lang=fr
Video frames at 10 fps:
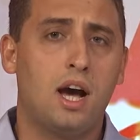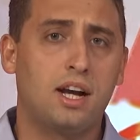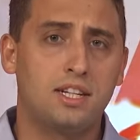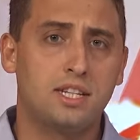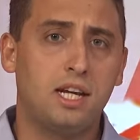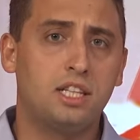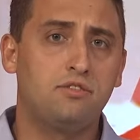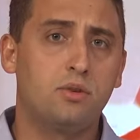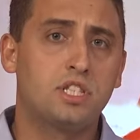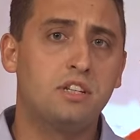À Gaza, la
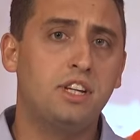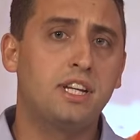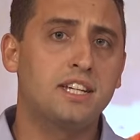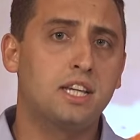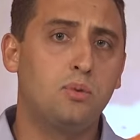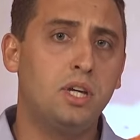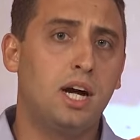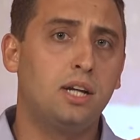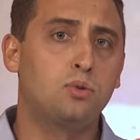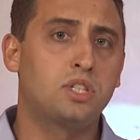défense civile gazaoui a
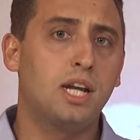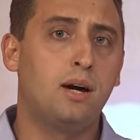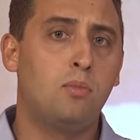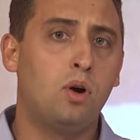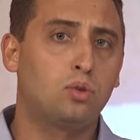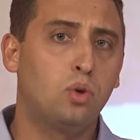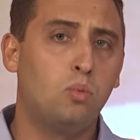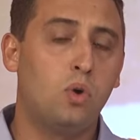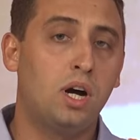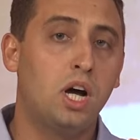annoncé la mort d'au
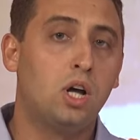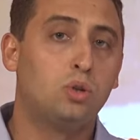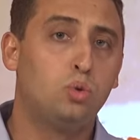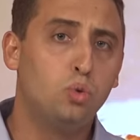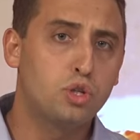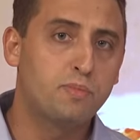moins 12